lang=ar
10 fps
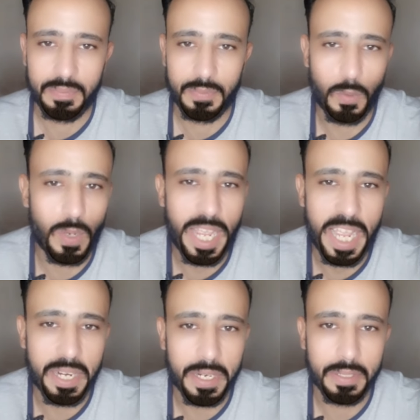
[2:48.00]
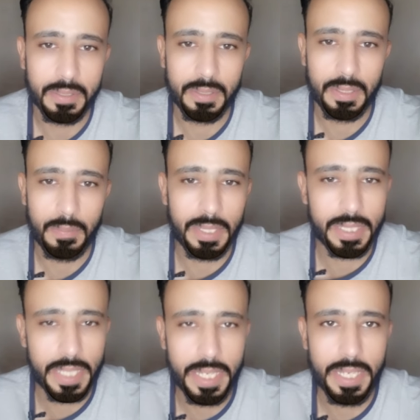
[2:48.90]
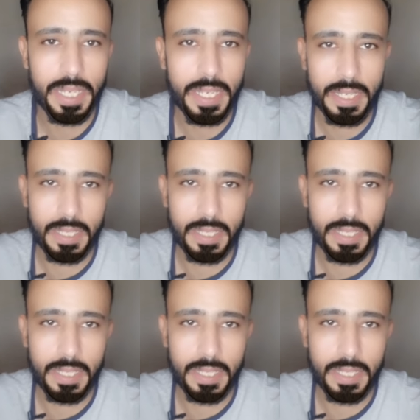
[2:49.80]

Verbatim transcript: ولا حاجه بس هي